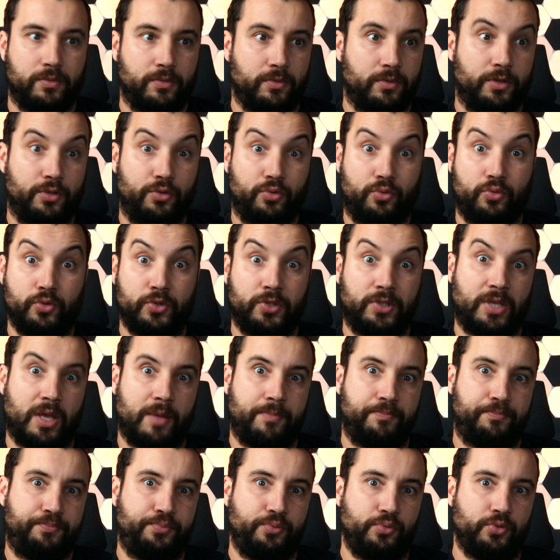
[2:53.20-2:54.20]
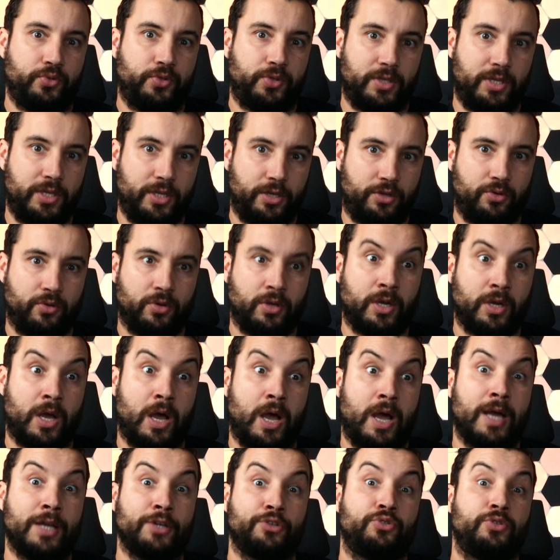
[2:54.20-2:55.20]
Et du coup, ça pousse l'écurie à
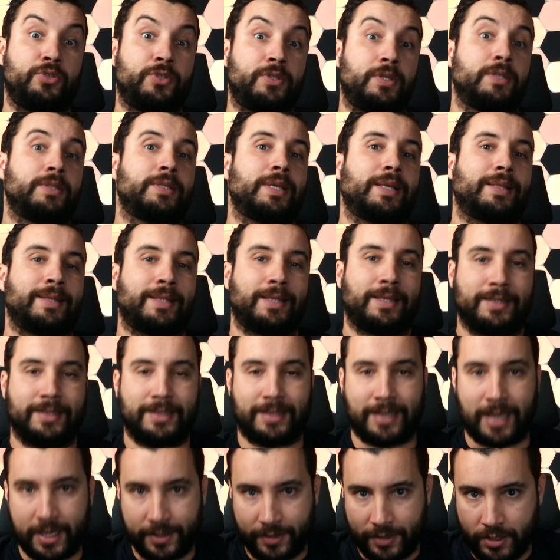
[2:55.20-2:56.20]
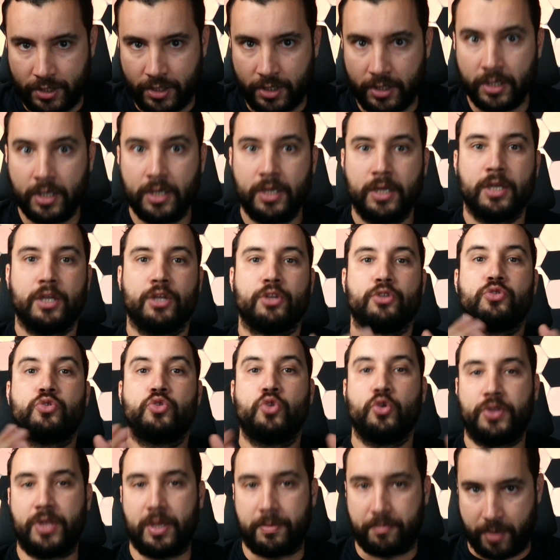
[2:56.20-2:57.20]
ajuster sa stratégie
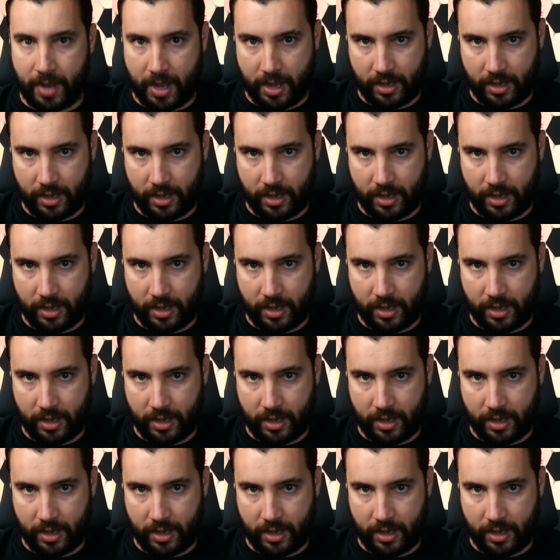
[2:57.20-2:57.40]
de départ